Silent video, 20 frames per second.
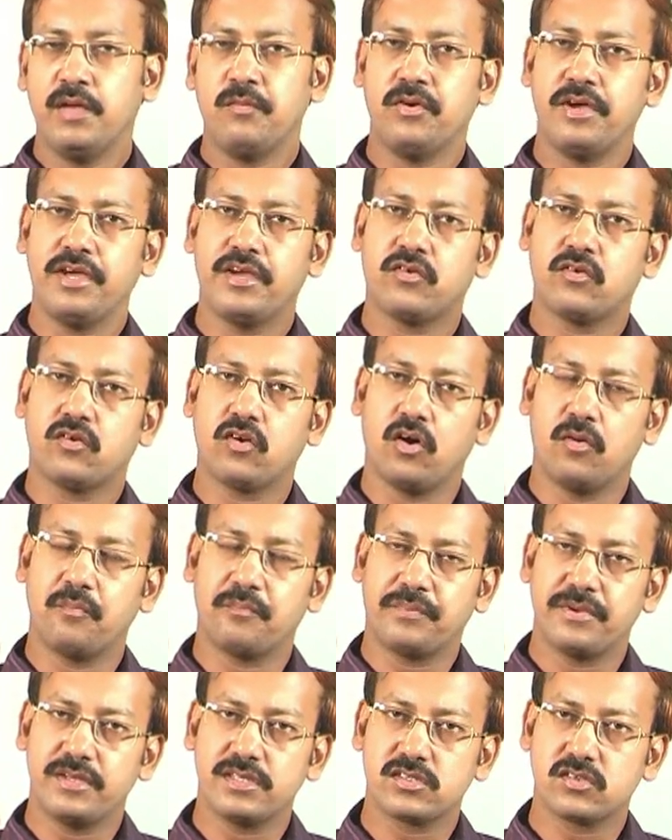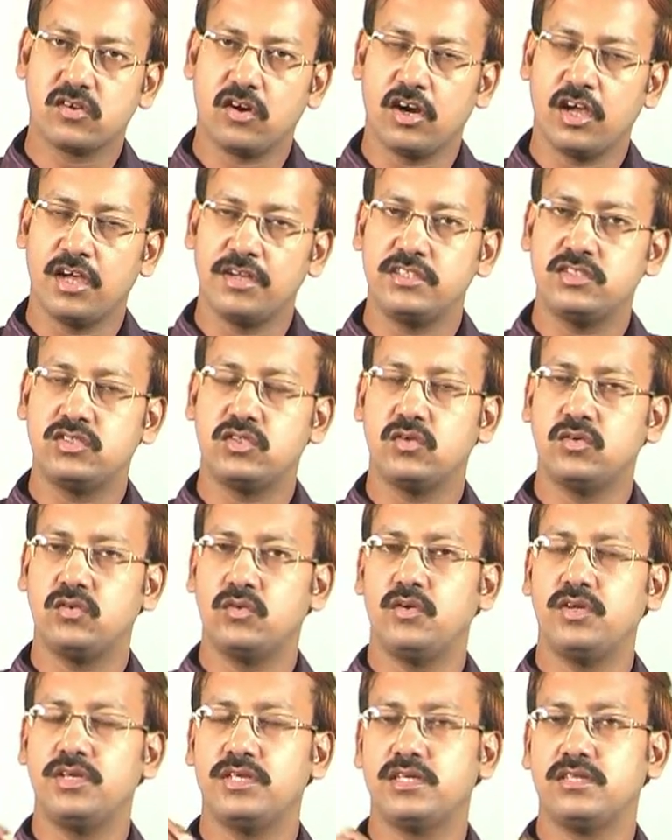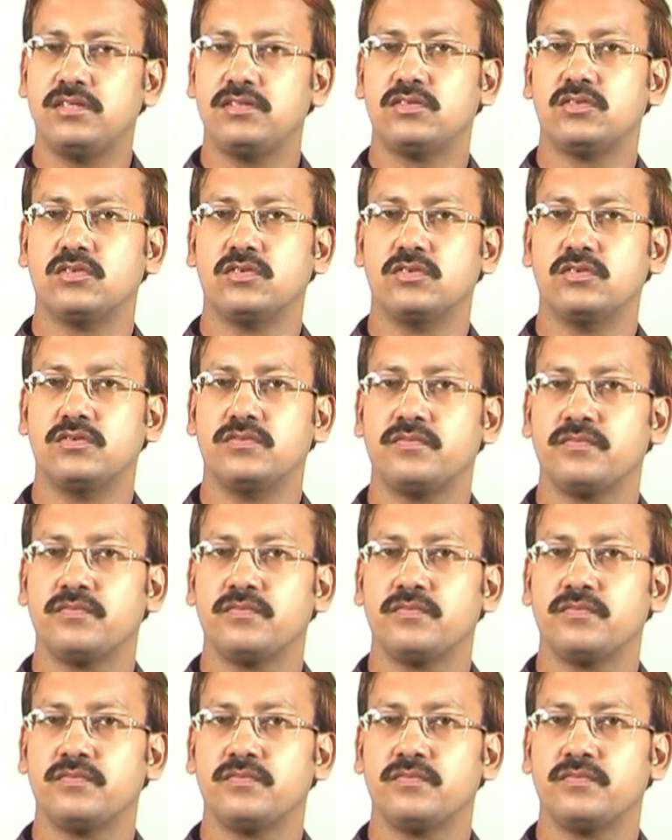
এবং এই কম্প্রেস করার জন্যই কিন্তু